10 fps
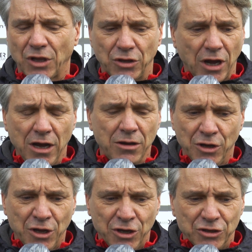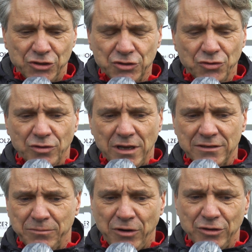Ja, es ist so, gegen
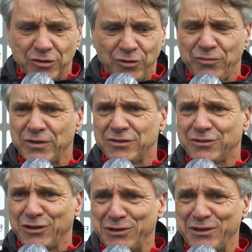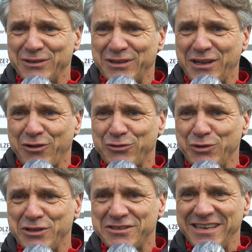St. Pauli konnten wir es äh, dann noch
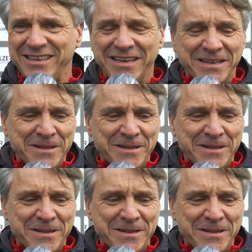durchziehen.